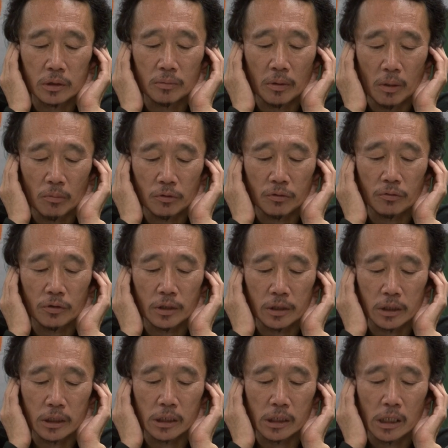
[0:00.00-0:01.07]
渋谷もそうです
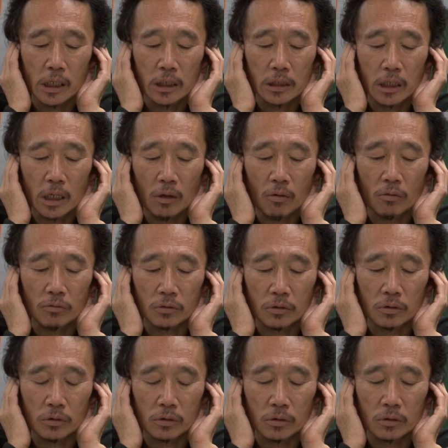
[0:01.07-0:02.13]
し、全国、
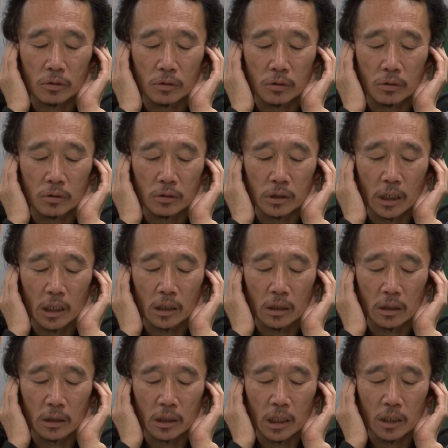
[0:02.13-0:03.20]

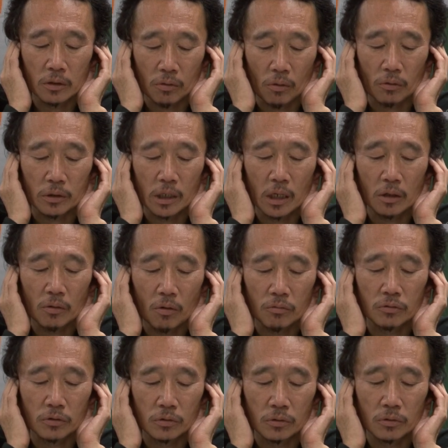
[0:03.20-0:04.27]
全、全都全
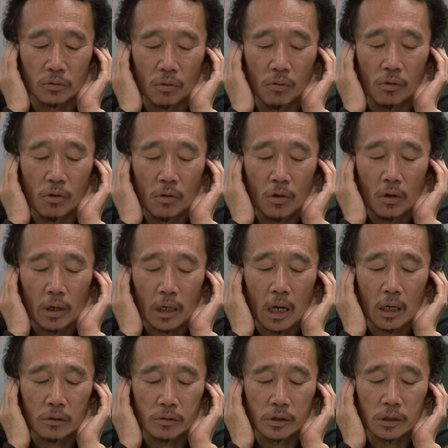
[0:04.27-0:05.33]
国の
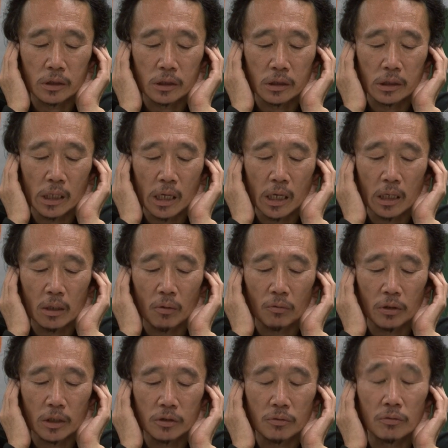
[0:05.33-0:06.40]
各地で
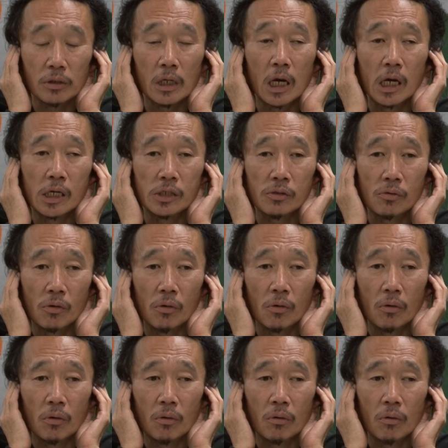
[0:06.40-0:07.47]
同じような排除
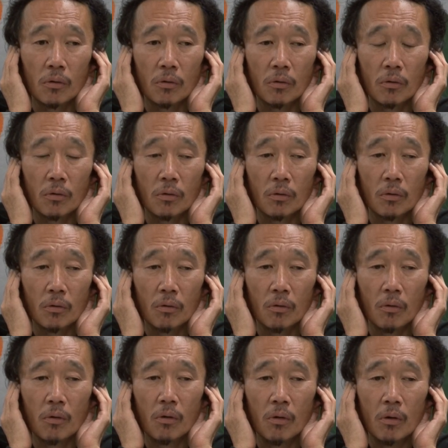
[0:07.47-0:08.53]

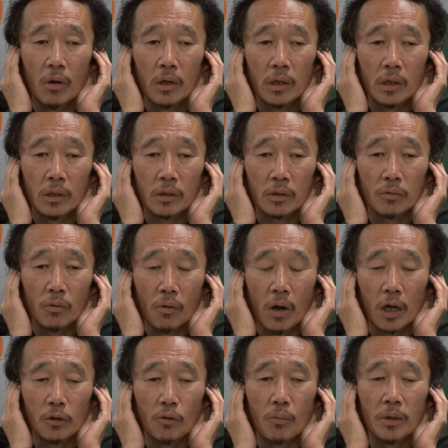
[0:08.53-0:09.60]
をの
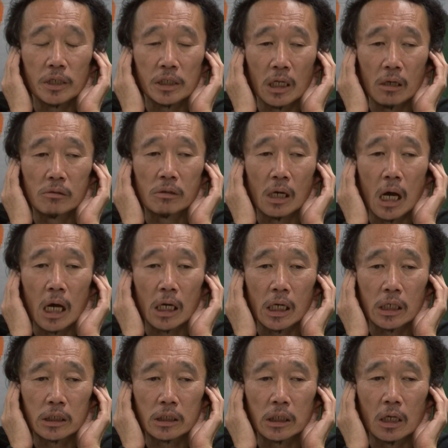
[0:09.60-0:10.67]
歯止めになる判
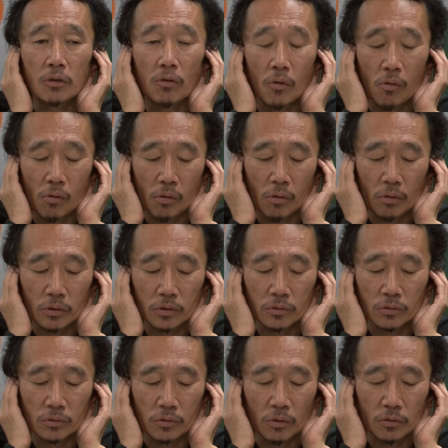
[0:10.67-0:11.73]
決だという
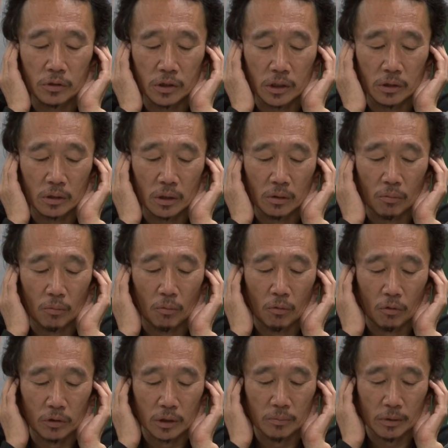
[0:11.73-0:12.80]
ように
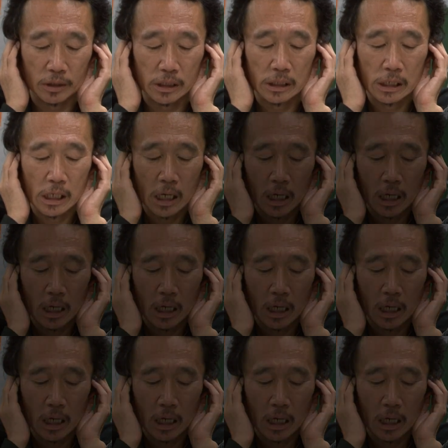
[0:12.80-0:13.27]
思います。